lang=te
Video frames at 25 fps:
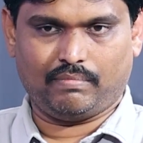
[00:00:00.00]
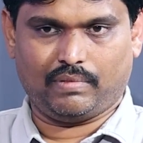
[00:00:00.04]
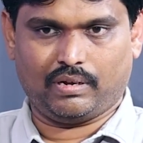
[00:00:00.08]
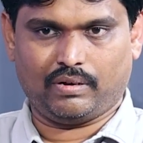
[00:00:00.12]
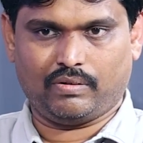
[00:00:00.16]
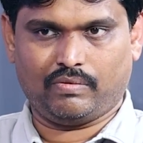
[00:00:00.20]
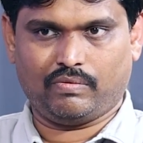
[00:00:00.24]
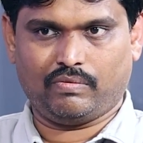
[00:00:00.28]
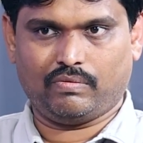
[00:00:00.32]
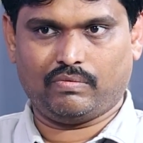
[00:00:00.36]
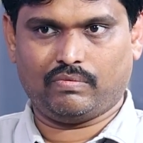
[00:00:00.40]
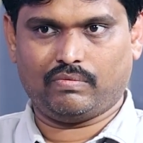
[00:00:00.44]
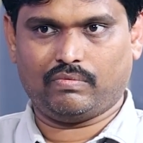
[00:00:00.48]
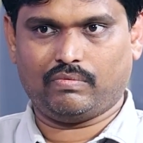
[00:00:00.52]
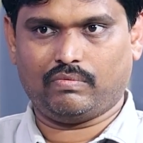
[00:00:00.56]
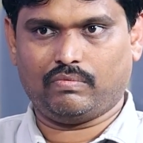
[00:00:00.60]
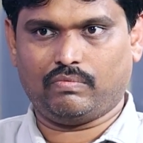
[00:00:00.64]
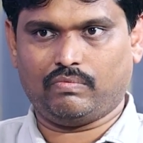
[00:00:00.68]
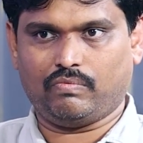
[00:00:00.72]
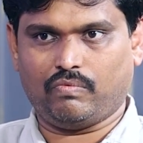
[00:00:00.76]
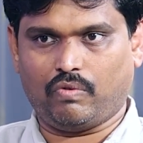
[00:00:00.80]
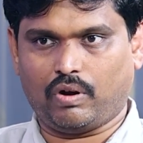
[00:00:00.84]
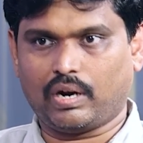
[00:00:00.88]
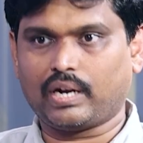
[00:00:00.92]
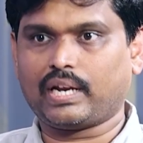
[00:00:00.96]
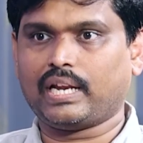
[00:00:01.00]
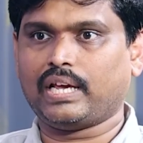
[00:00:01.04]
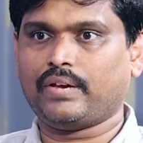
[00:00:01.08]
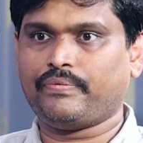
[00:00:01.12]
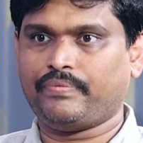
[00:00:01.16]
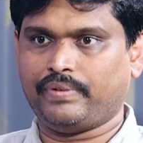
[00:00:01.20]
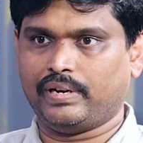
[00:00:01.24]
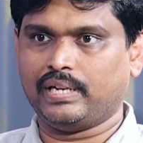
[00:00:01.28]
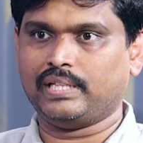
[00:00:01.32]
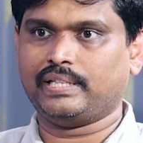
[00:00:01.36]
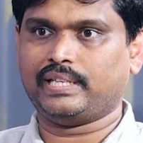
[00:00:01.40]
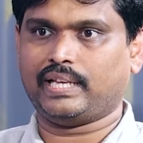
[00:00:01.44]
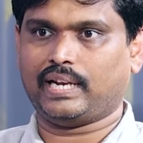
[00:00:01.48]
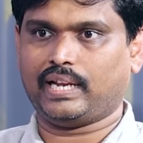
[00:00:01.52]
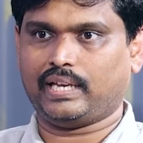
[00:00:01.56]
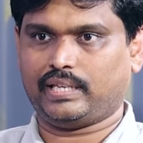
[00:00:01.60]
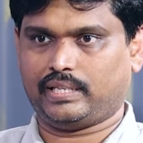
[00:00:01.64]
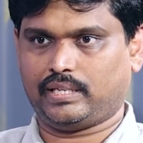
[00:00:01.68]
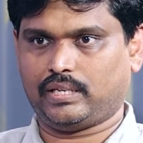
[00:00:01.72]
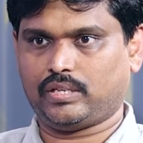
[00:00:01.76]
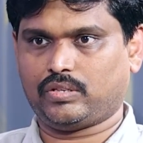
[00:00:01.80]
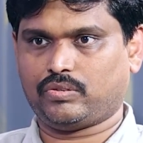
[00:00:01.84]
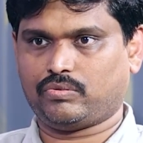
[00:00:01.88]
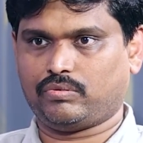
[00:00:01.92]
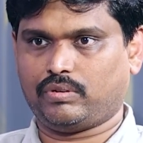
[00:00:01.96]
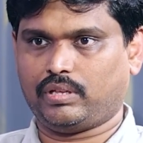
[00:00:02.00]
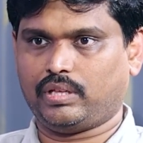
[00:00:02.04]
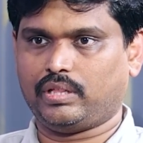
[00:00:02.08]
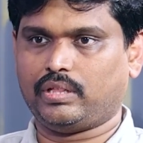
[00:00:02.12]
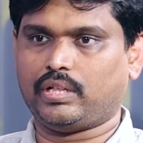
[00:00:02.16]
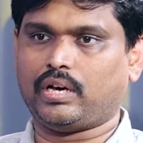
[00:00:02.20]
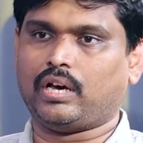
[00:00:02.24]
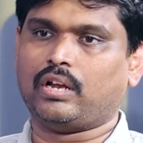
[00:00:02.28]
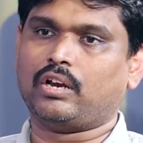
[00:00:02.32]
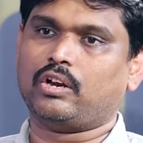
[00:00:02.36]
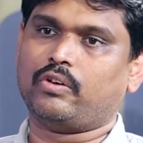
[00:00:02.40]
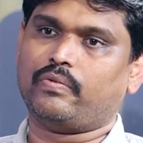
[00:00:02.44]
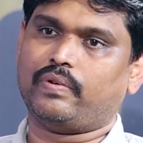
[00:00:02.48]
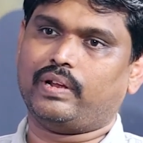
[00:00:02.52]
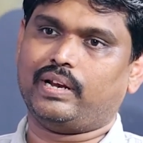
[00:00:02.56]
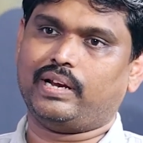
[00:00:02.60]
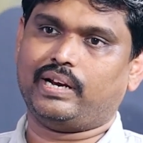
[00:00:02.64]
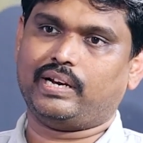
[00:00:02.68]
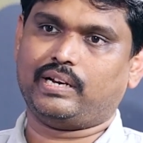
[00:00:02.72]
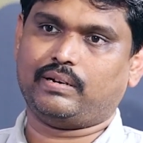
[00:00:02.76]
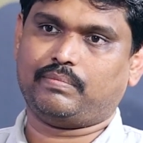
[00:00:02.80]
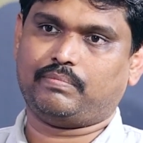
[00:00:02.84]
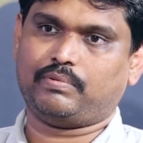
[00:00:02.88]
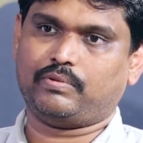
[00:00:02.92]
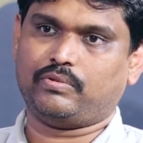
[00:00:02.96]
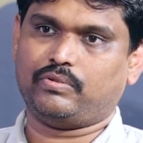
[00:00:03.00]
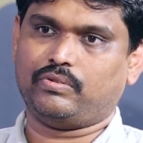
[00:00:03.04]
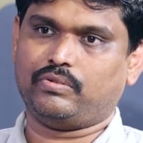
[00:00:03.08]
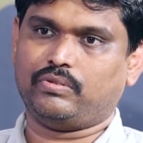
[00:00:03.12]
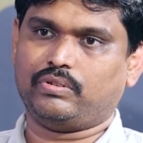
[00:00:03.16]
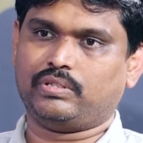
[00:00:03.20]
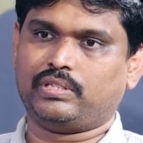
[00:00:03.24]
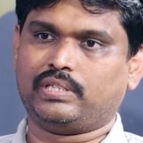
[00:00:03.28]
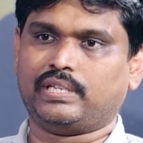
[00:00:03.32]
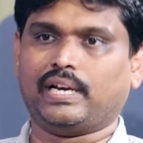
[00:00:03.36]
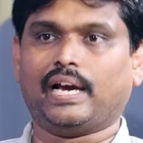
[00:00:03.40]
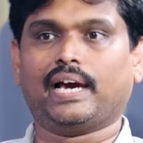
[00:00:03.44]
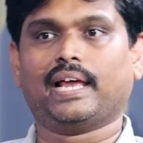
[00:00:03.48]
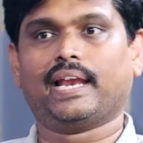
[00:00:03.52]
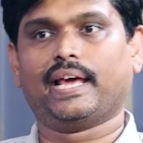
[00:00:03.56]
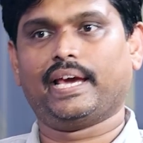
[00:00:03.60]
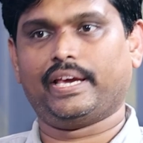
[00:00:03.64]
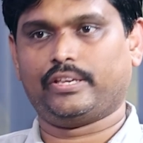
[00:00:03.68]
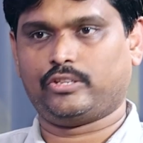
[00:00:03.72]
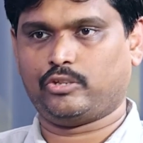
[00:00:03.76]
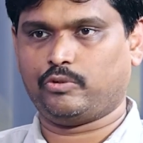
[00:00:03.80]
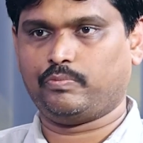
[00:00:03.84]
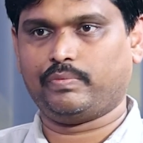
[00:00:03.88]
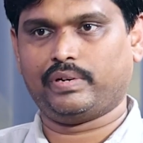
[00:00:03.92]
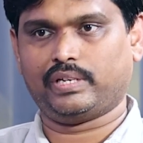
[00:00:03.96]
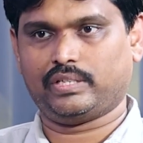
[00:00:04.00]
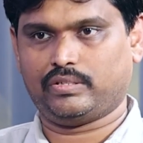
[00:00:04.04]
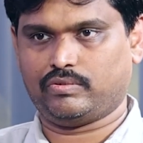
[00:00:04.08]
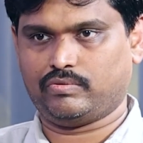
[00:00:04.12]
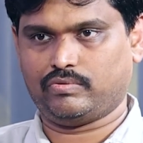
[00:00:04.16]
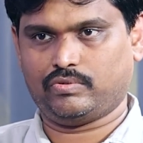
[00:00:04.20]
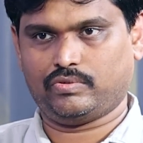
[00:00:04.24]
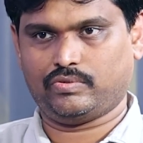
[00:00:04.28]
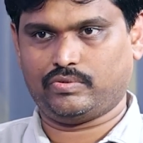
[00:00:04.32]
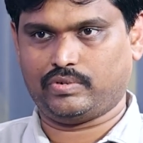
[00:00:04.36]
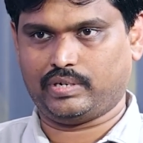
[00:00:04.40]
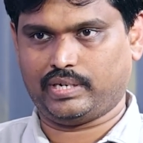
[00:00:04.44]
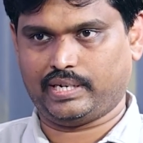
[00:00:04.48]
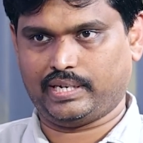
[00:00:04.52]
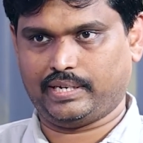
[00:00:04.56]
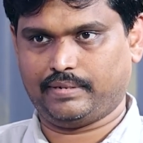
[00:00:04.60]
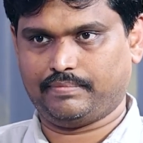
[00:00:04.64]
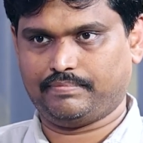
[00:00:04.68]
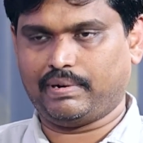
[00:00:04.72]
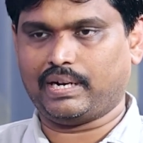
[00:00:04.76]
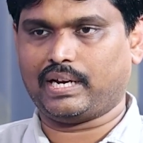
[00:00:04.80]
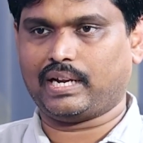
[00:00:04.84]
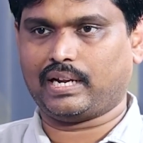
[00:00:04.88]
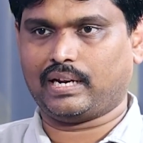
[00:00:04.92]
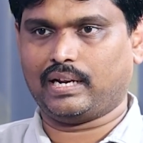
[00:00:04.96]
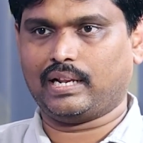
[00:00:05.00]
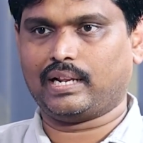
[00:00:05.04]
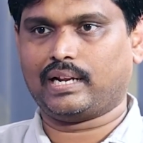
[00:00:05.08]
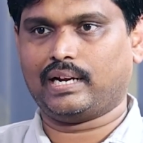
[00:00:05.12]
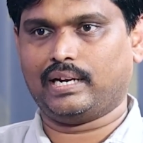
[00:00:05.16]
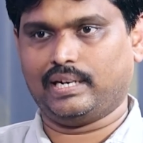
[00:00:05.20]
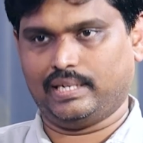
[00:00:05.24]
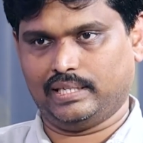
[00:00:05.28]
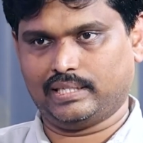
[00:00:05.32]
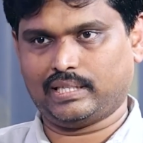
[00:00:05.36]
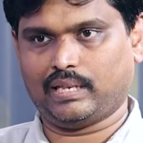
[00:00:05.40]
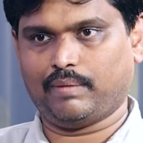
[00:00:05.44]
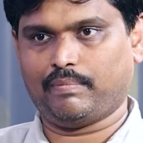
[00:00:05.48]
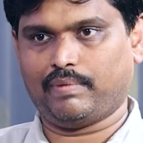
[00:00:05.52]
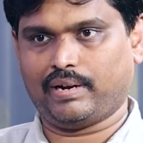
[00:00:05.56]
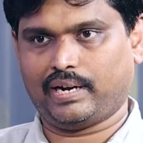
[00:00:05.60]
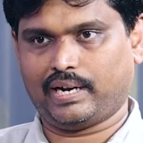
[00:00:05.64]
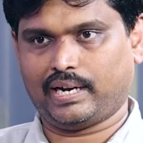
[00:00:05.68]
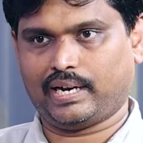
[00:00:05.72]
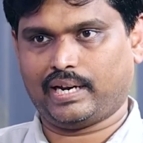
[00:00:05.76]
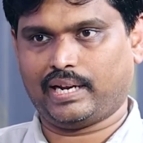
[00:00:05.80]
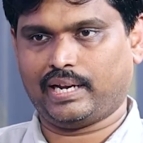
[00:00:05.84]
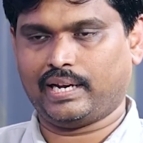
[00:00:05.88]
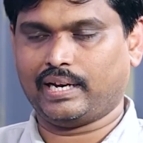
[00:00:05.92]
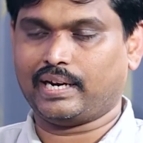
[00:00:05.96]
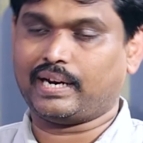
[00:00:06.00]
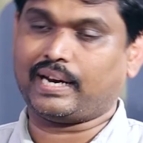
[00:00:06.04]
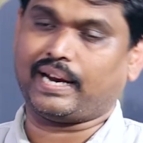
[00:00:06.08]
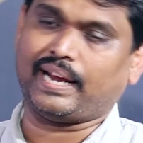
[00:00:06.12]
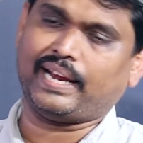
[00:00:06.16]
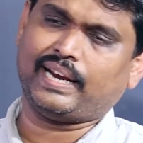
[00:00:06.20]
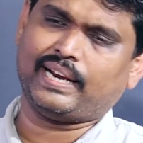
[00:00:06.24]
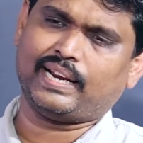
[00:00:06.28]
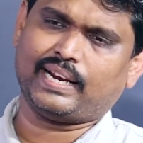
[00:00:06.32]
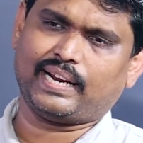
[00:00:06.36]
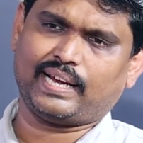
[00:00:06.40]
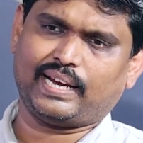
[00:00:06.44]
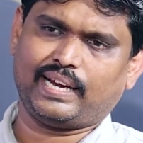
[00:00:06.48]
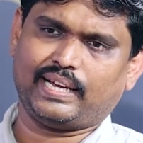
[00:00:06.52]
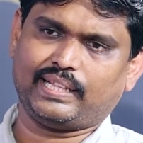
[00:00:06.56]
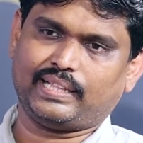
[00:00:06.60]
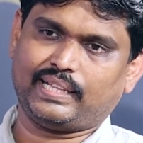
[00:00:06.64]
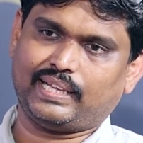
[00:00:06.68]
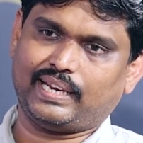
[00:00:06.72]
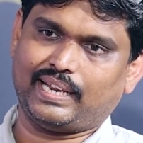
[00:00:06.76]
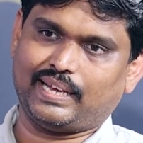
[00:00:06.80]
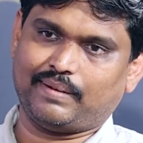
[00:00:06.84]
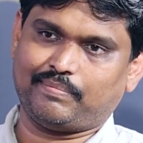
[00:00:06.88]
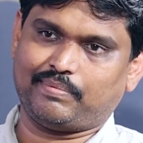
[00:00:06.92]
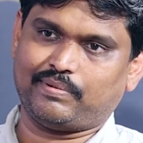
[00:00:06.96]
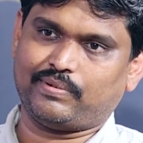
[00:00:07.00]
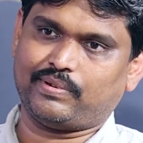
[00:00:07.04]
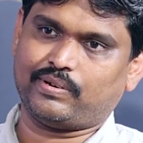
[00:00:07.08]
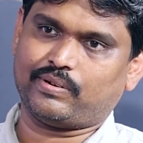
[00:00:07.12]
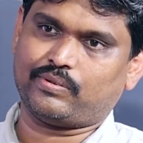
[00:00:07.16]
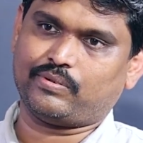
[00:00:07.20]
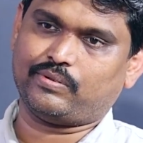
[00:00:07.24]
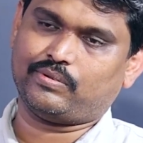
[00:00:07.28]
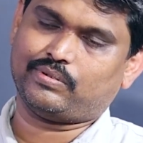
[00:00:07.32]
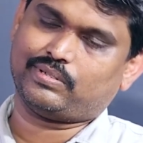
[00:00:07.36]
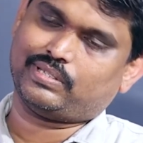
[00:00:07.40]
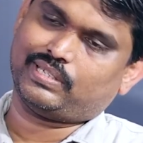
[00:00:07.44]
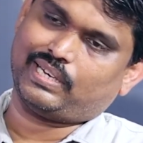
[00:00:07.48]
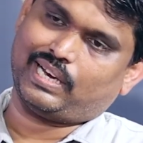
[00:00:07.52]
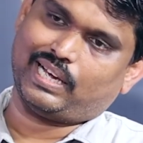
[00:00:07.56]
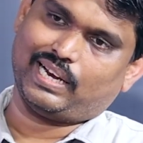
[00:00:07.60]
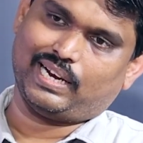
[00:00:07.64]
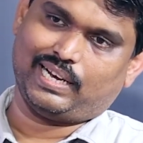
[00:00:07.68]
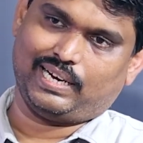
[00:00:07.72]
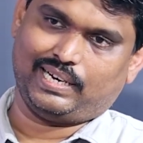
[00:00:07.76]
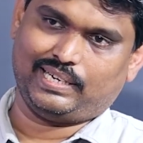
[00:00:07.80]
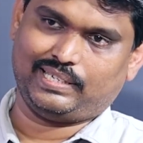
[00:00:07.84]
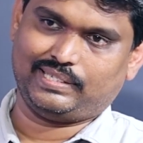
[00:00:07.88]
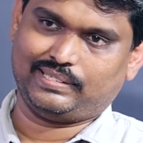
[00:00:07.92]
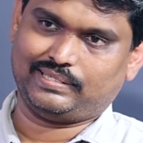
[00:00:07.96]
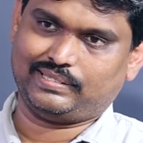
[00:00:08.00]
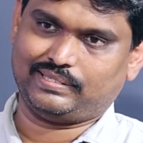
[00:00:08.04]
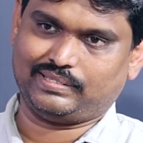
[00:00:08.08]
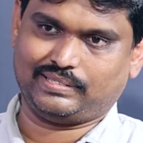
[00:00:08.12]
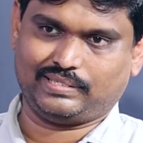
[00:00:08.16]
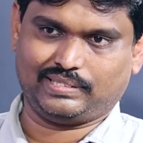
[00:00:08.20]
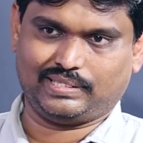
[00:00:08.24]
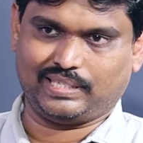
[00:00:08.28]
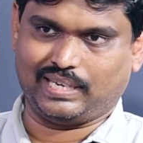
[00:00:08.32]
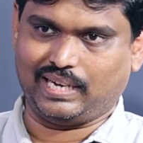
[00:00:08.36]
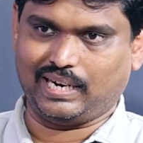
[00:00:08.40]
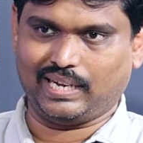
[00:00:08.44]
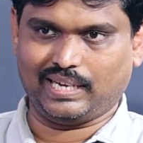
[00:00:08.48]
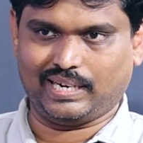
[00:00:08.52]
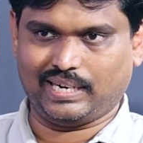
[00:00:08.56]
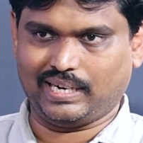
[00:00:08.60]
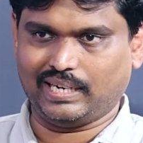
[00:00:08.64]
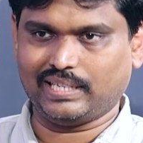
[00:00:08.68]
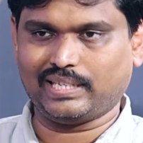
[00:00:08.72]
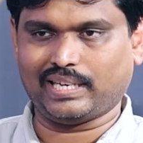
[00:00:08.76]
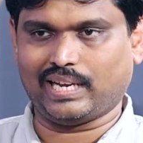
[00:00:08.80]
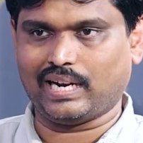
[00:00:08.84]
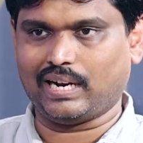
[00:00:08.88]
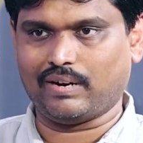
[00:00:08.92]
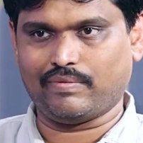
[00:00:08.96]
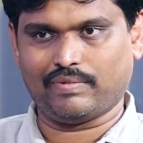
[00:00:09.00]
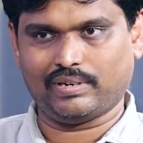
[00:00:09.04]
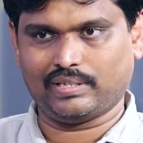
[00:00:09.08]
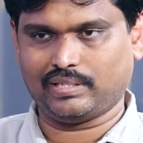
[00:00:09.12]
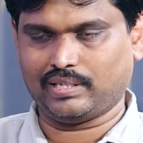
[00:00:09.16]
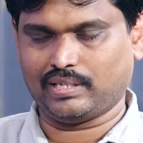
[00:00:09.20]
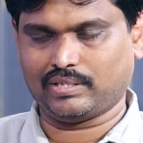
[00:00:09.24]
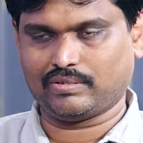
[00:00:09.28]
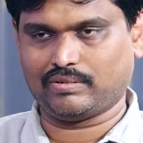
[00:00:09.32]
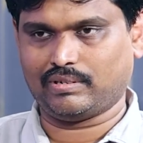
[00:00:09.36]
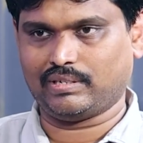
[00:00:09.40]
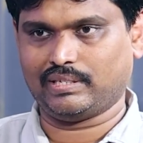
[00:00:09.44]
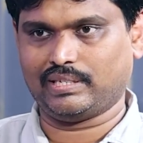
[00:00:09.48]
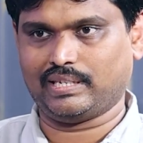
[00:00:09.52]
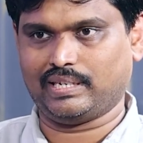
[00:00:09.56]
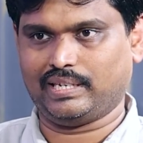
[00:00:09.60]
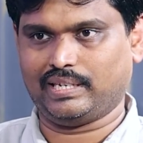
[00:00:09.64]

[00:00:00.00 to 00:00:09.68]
మనం ఒకటే ఫీల్డ్ సెలెక్ట్ చేసుకుని దానిలో వెళ్ళేటప్పుడు చాలా అచీవ్మెంట్స్ ఉంటూ ఉంటాయి పర్టికులర్గా డిజిటల్ మార్కెటింగ్ ట్రైనర్గా అయితే నేను ఇప్పటివరకు చాలా చాలా అంటే చాలా అవార్డ్స్ తీసుకోవడం